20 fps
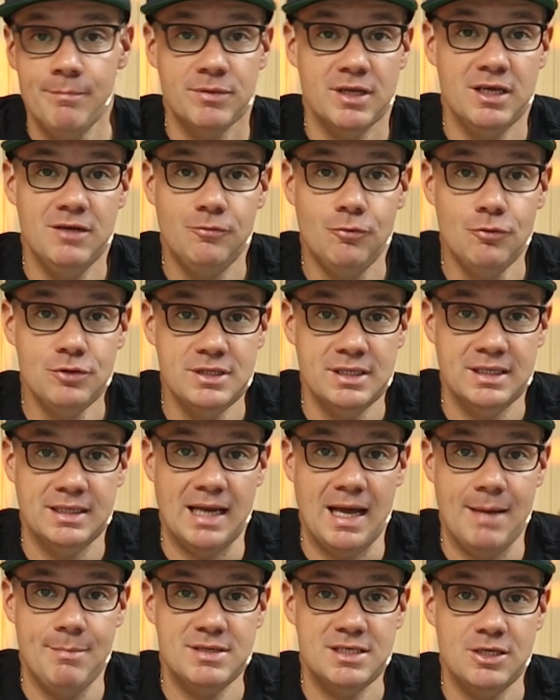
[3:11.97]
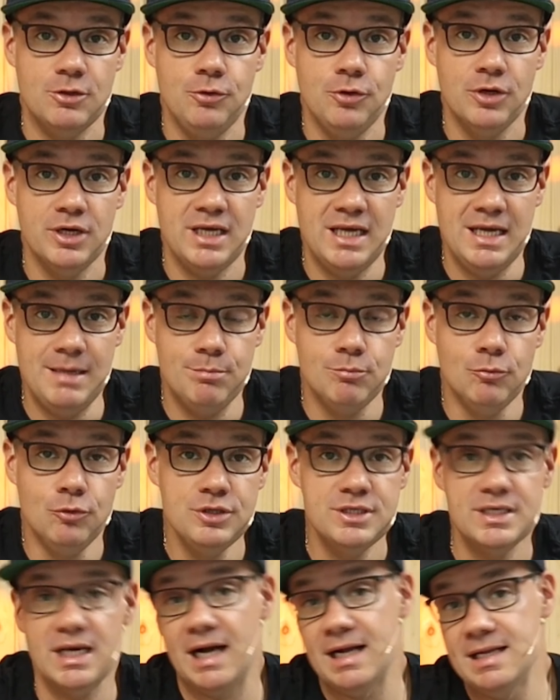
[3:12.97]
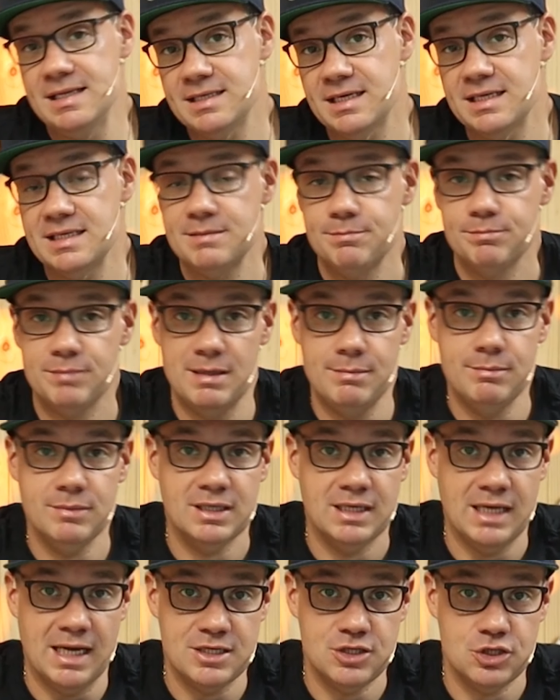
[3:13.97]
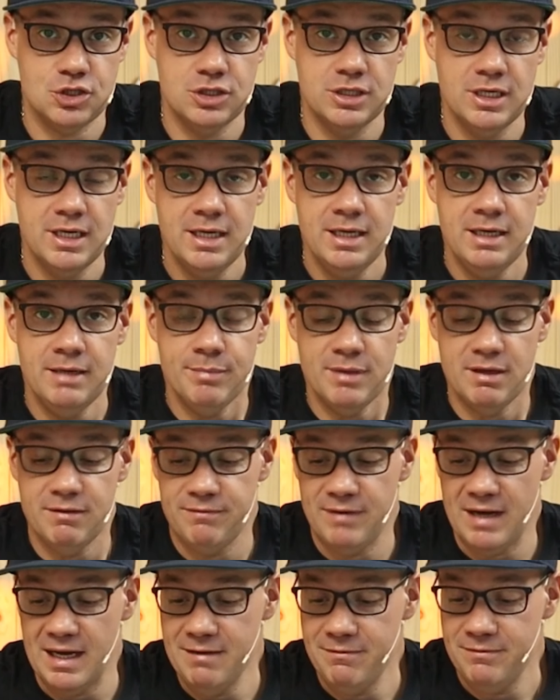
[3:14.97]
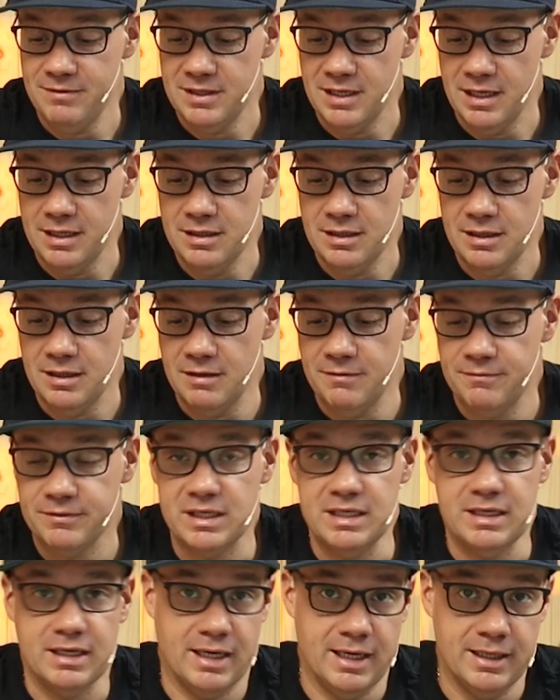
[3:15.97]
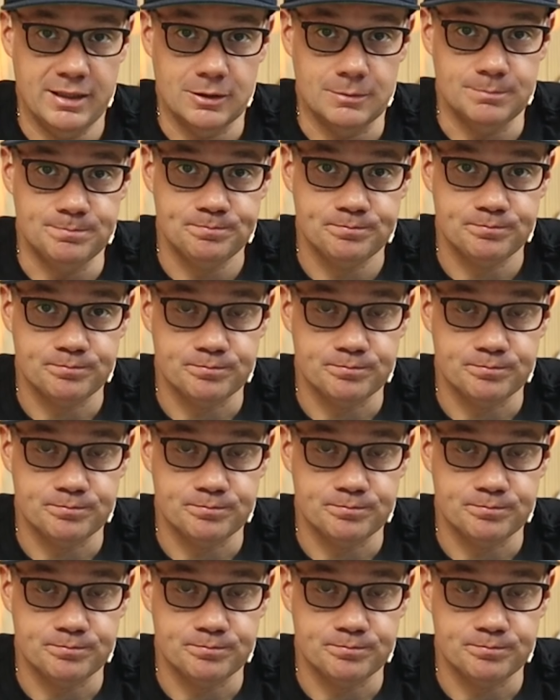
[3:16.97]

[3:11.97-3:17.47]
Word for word: den Fuß ein klein bisschen höher heben muss, als jetzt beim klassischen 510 äh, Freerider.